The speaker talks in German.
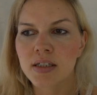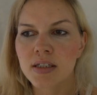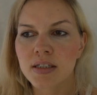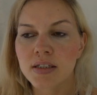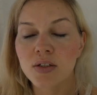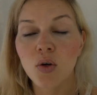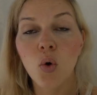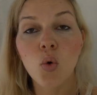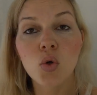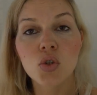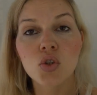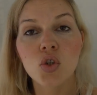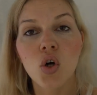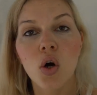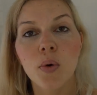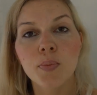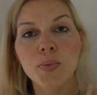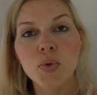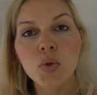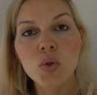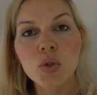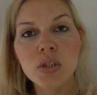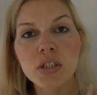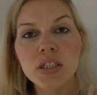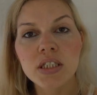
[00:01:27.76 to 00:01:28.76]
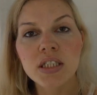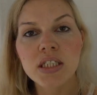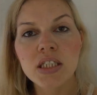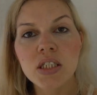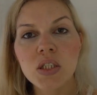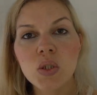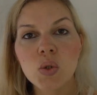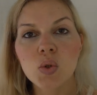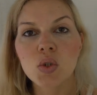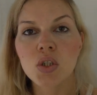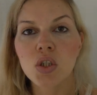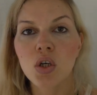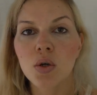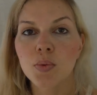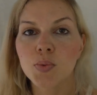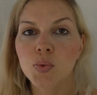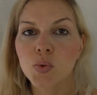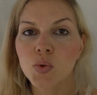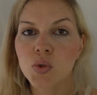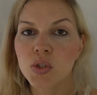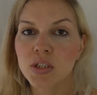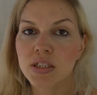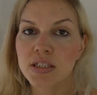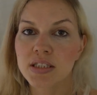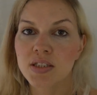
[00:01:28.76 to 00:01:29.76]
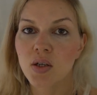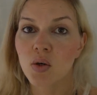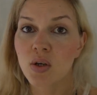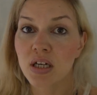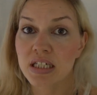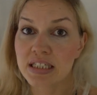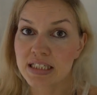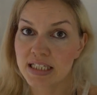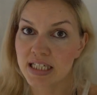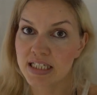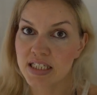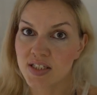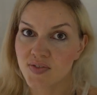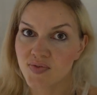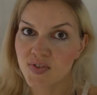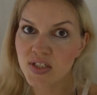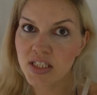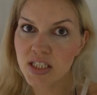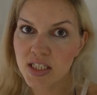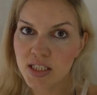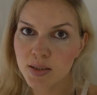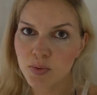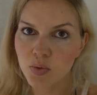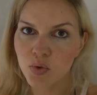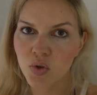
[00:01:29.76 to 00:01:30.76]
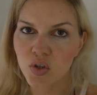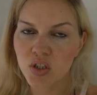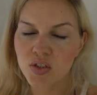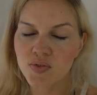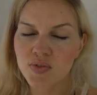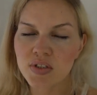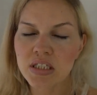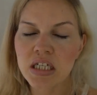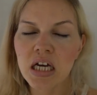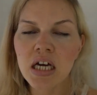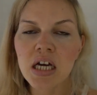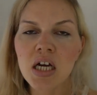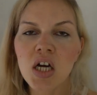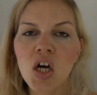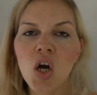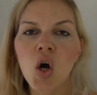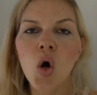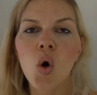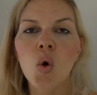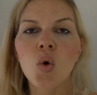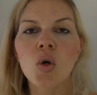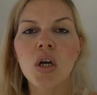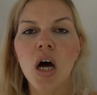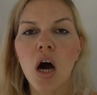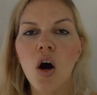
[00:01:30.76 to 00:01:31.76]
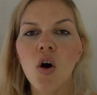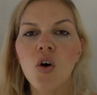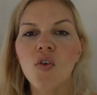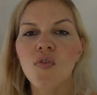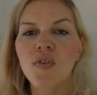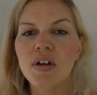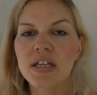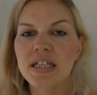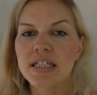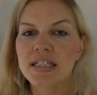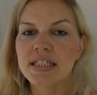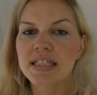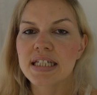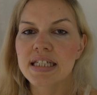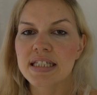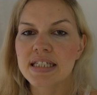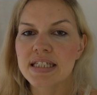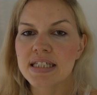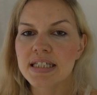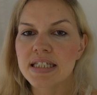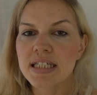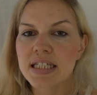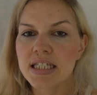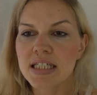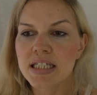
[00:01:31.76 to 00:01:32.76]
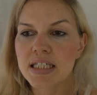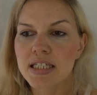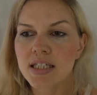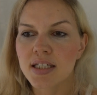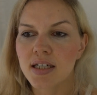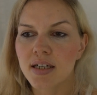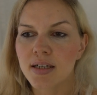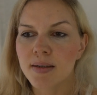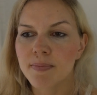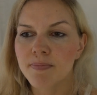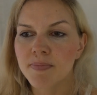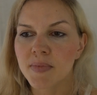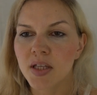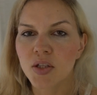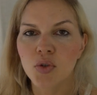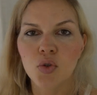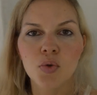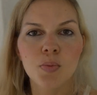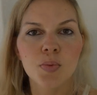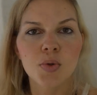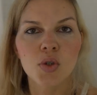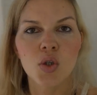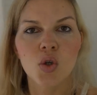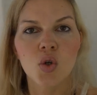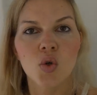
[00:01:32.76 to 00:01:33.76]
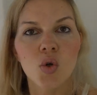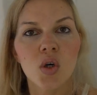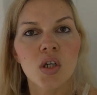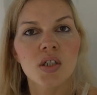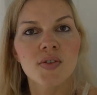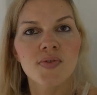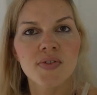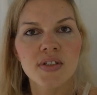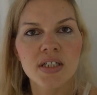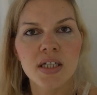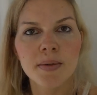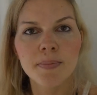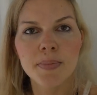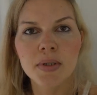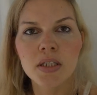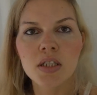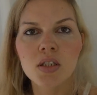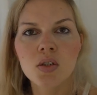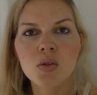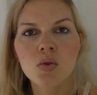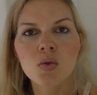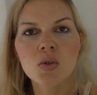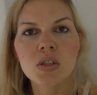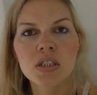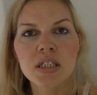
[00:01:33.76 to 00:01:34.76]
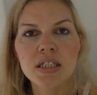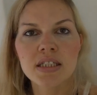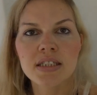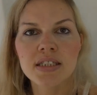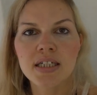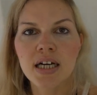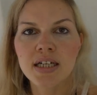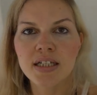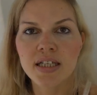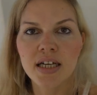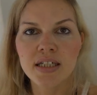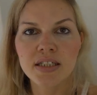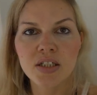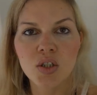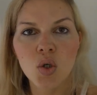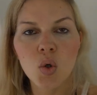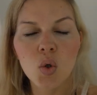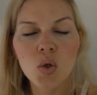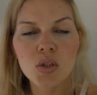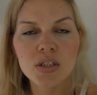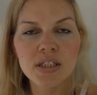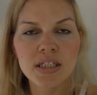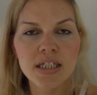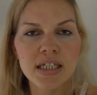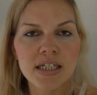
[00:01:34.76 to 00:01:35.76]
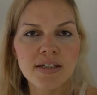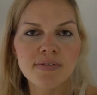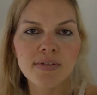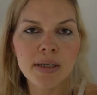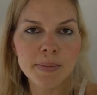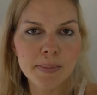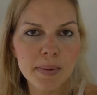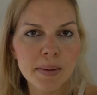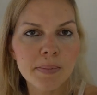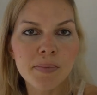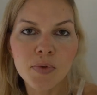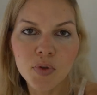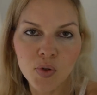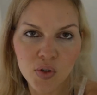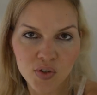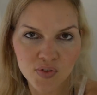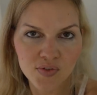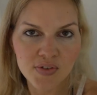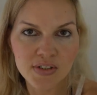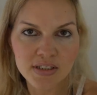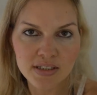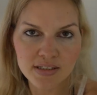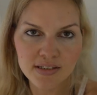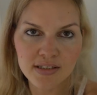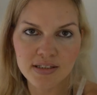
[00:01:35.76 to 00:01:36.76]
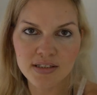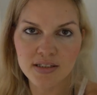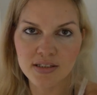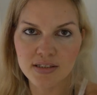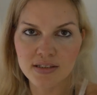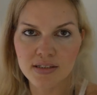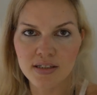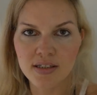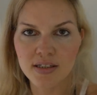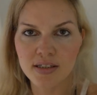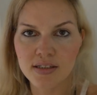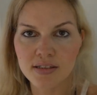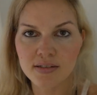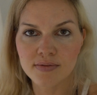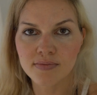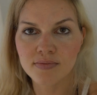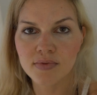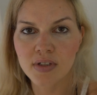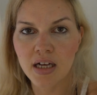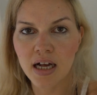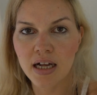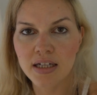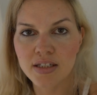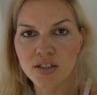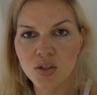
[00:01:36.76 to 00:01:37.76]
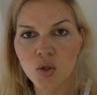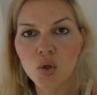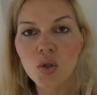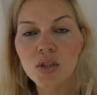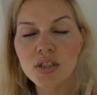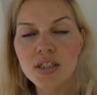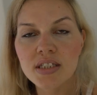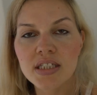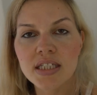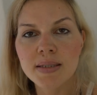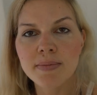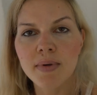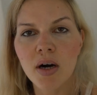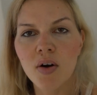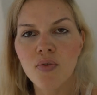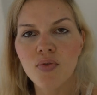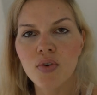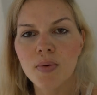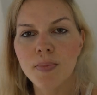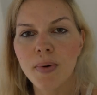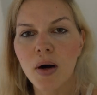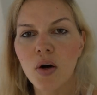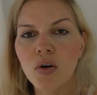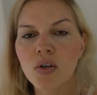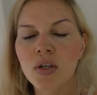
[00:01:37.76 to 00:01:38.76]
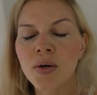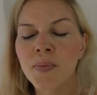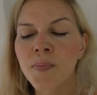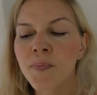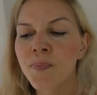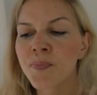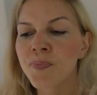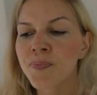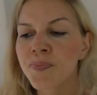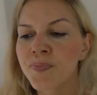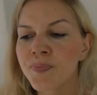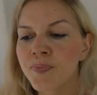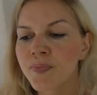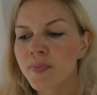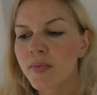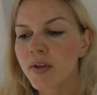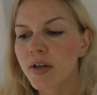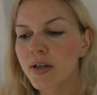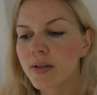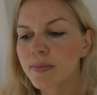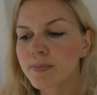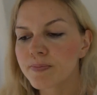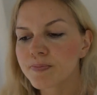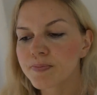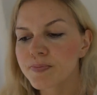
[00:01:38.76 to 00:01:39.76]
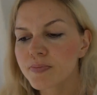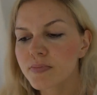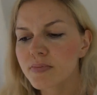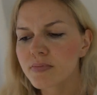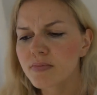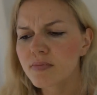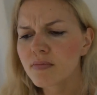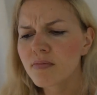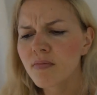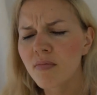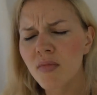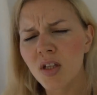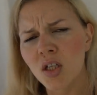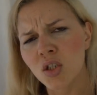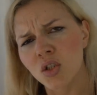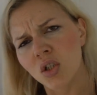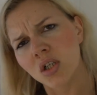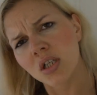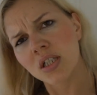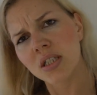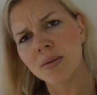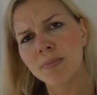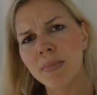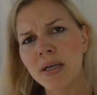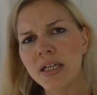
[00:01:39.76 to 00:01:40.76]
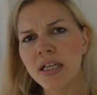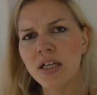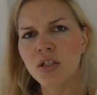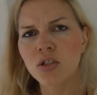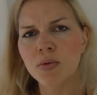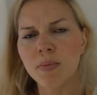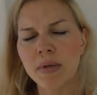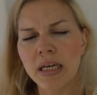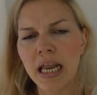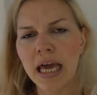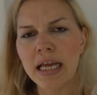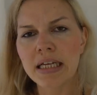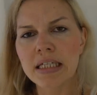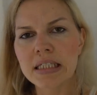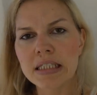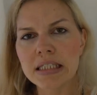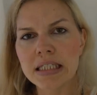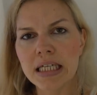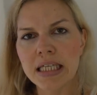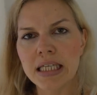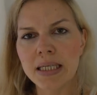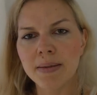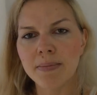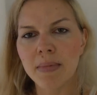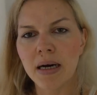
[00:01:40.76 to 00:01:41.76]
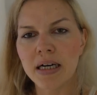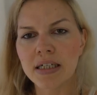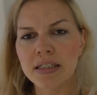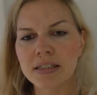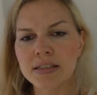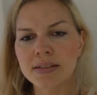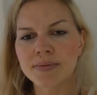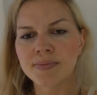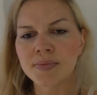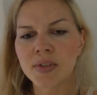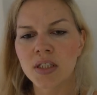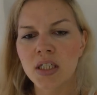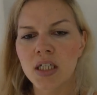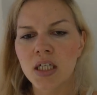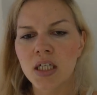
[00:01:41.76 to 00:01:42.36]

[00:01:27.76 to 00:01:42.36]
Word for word: eine große Community und die Community ist auch ganz, ganz wichtig im CrossFit. Und auch wenn ich jetzt nicht ähm, der typische CrossFitter bin und jeden Tag da in die Kurse gehe, weil beim CrossFit ist es äh, als Kurssystem aufgebaut, ähm, sondern immer da so mein eigenes Training mache,